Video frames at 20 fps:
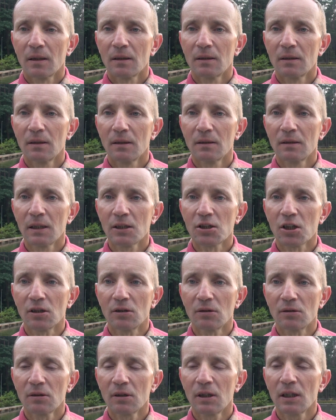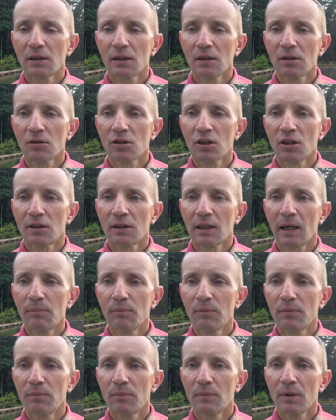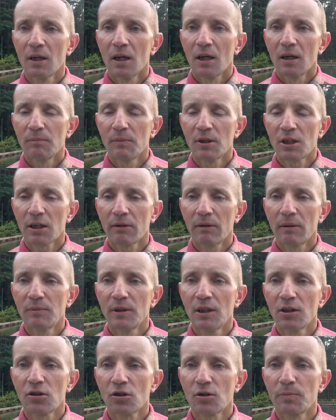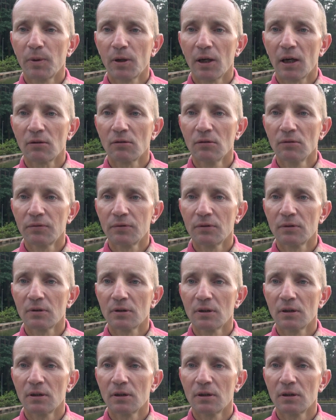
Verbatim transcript: Y, dlaczego? No dlatego, że tam mieszkała mniejszość Polaków,